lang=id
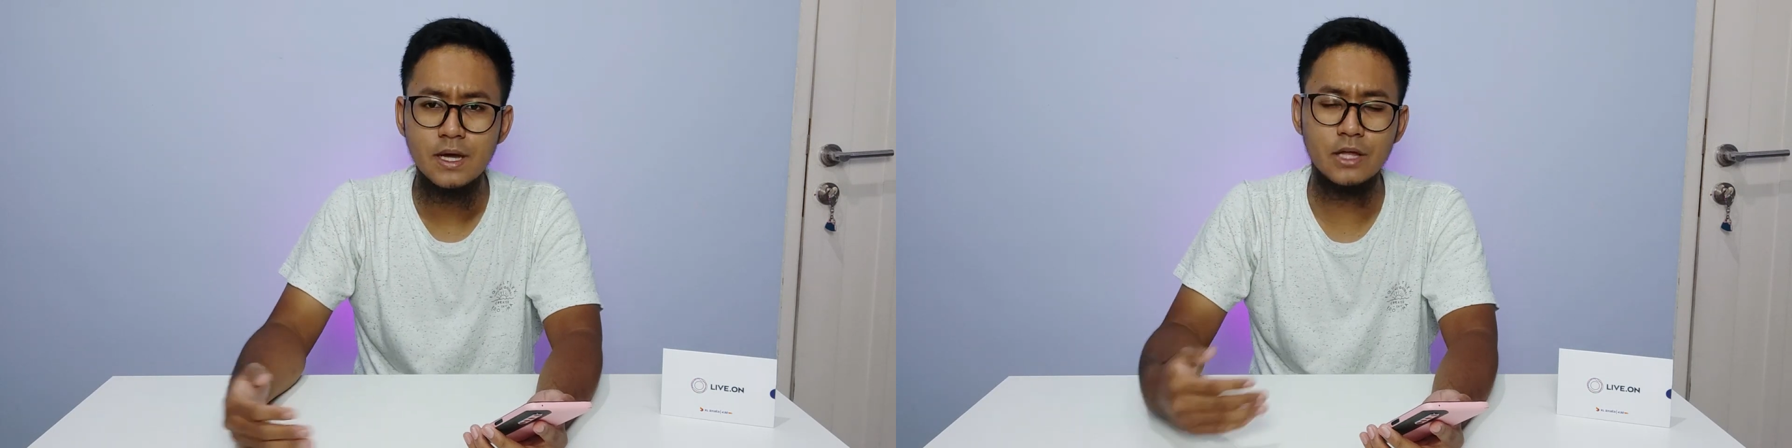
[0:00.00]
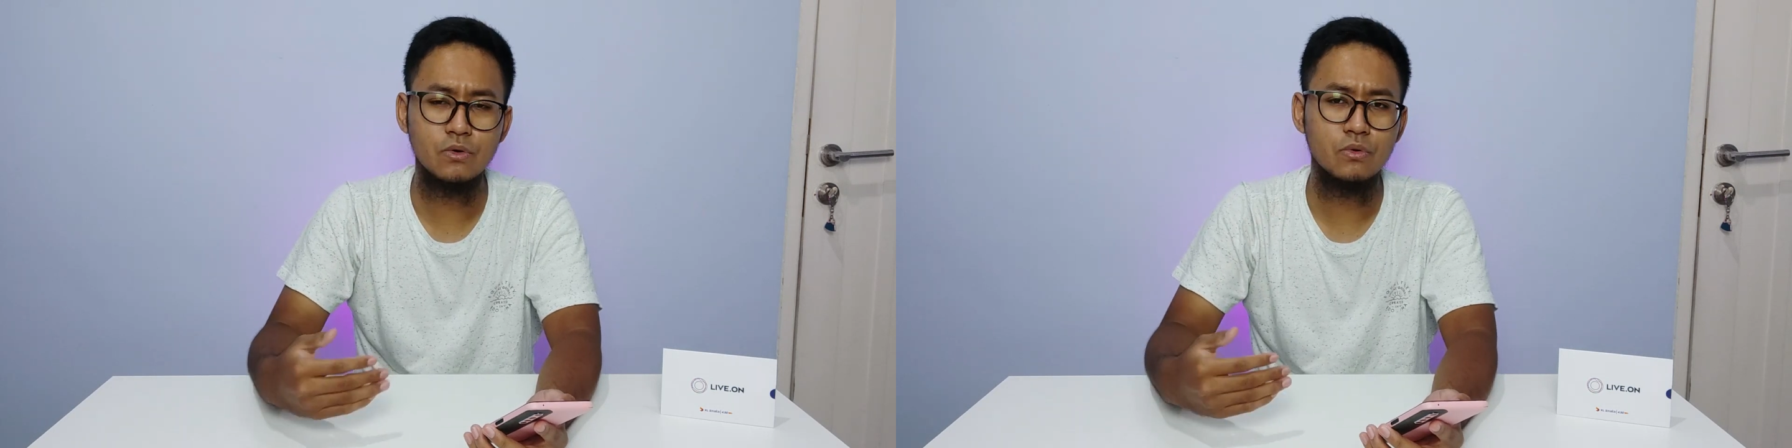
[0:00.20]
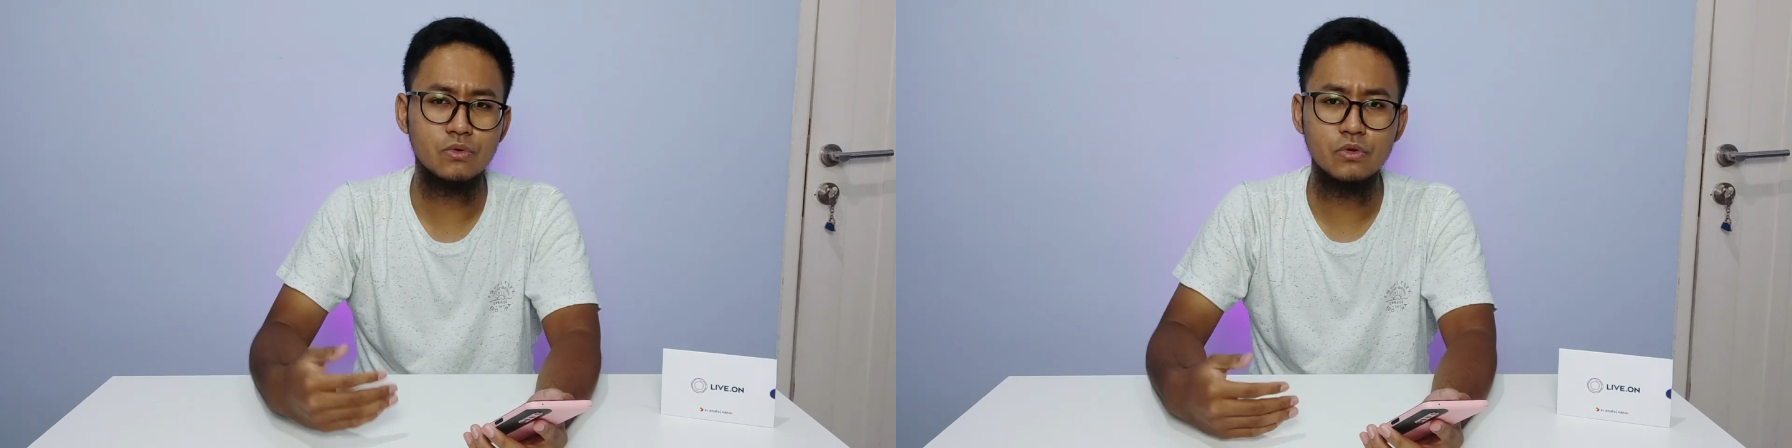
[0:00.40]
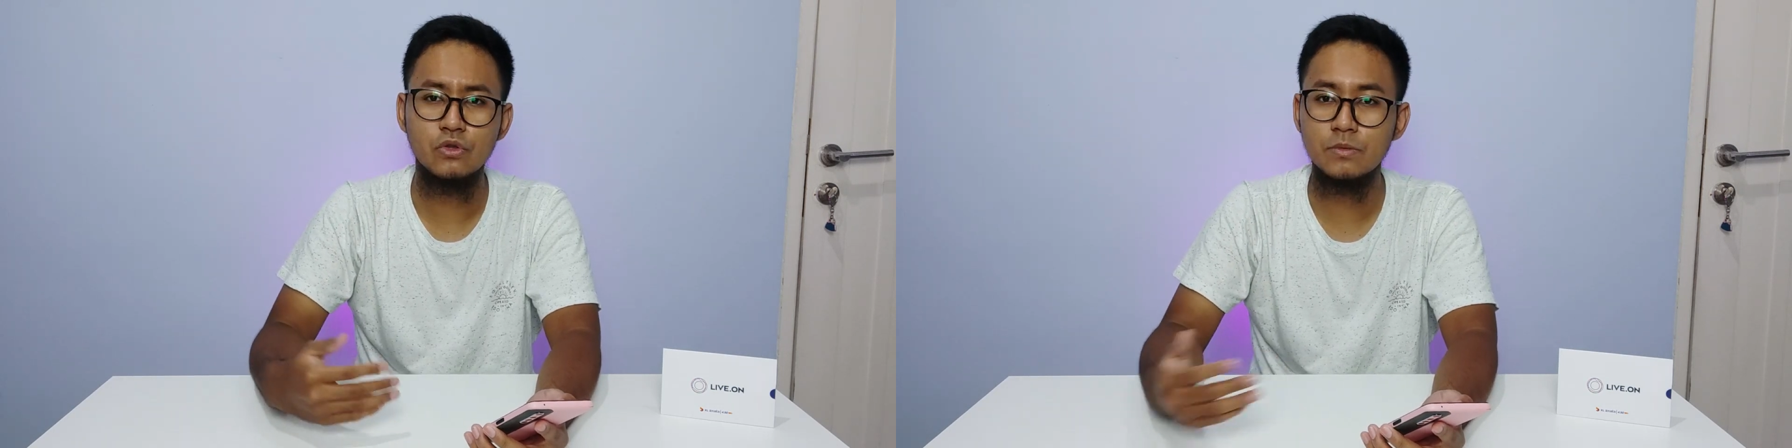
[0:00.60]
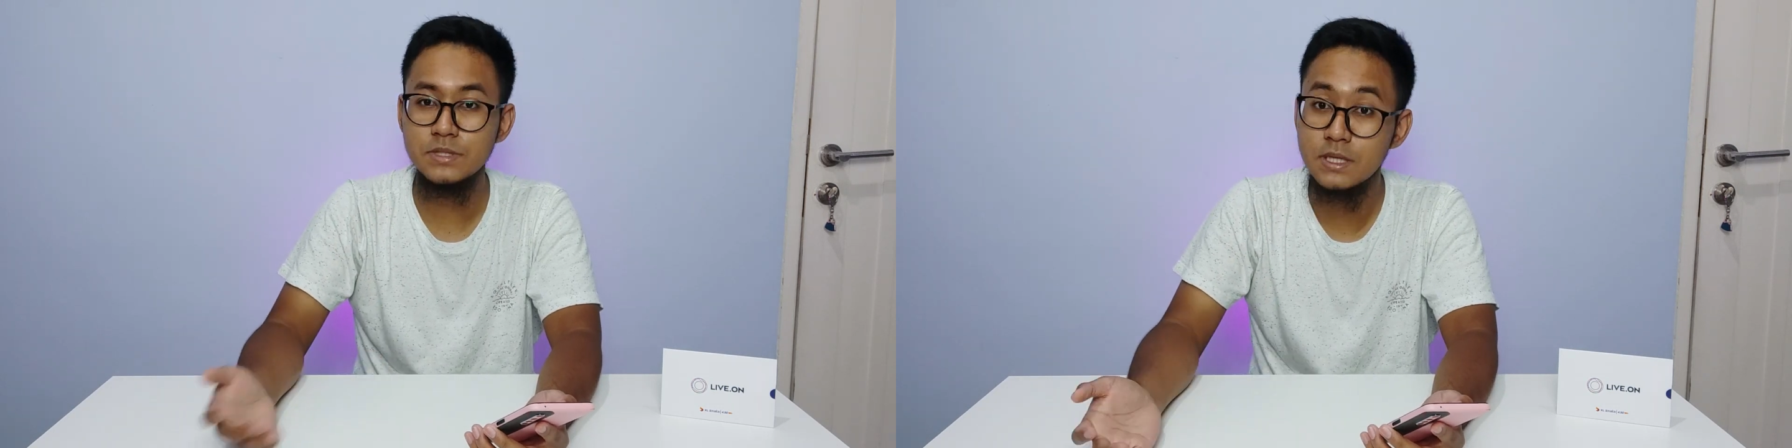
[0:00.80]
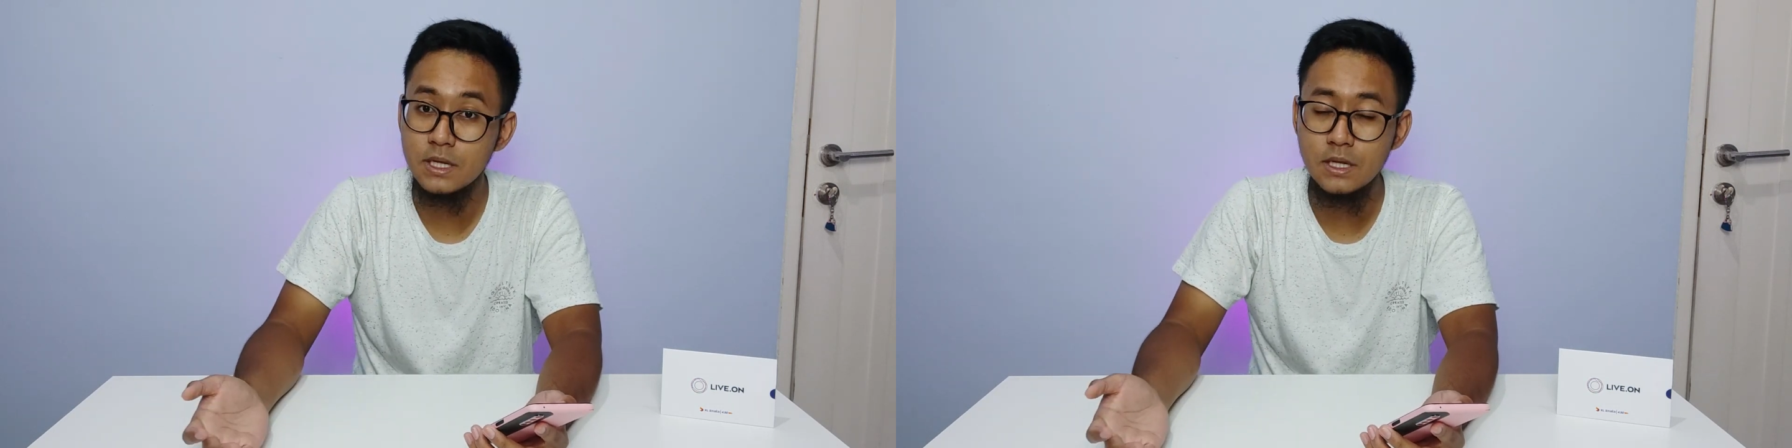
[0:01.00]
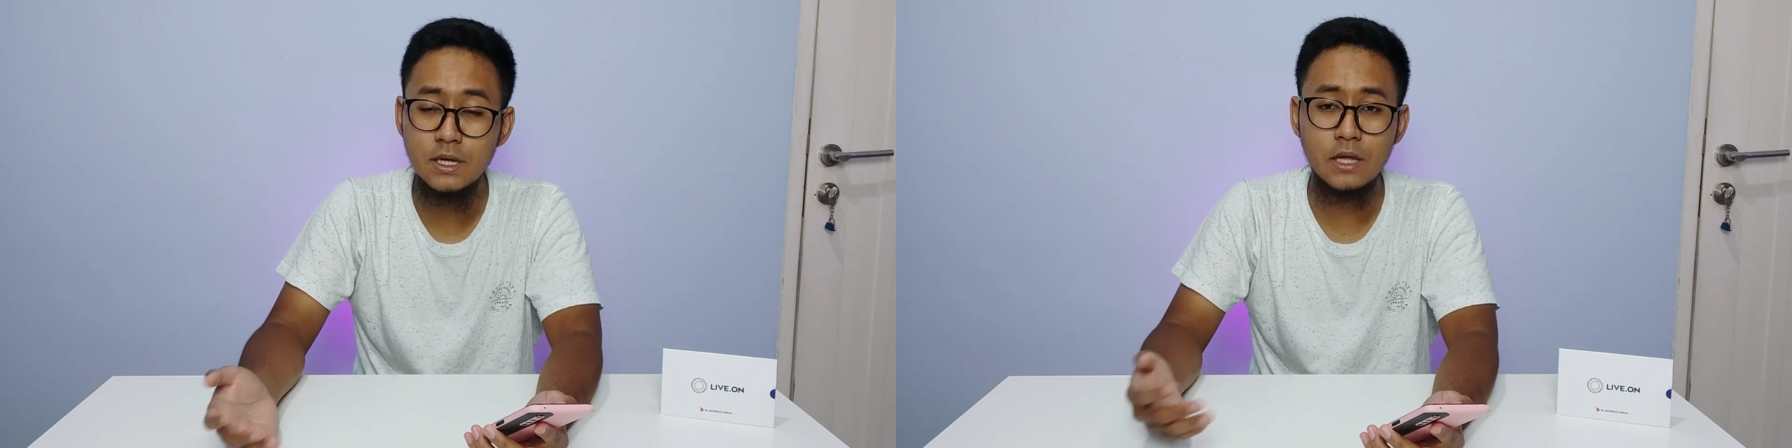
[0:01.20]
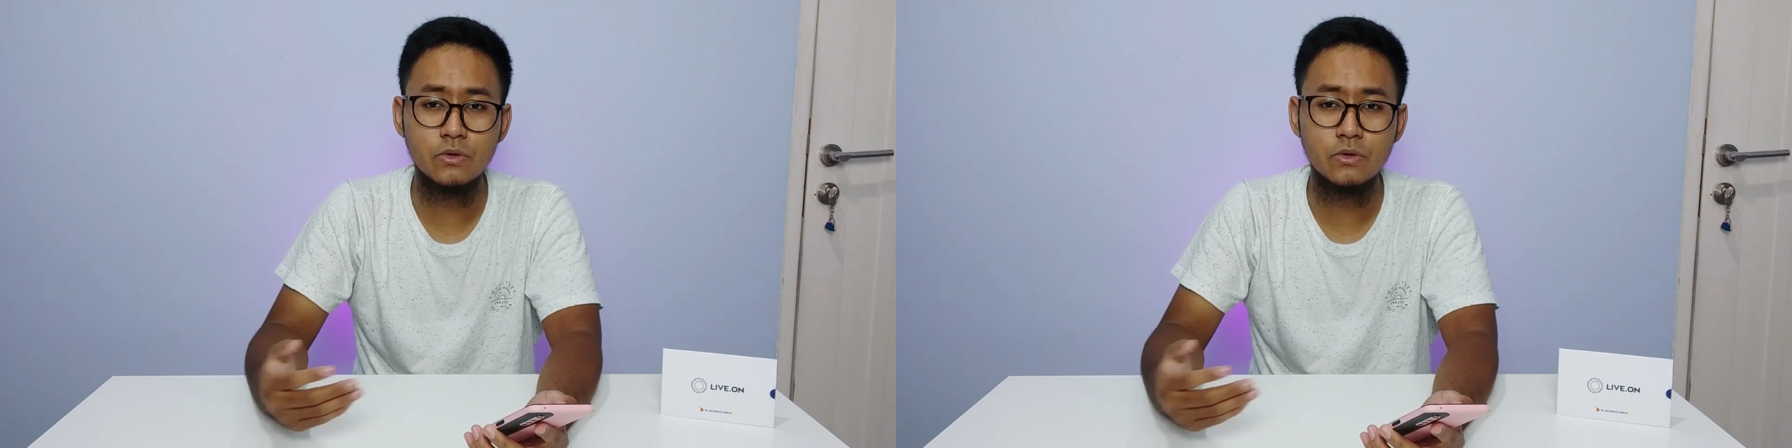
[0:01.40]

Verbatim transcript: atau untuk YouTube sendiri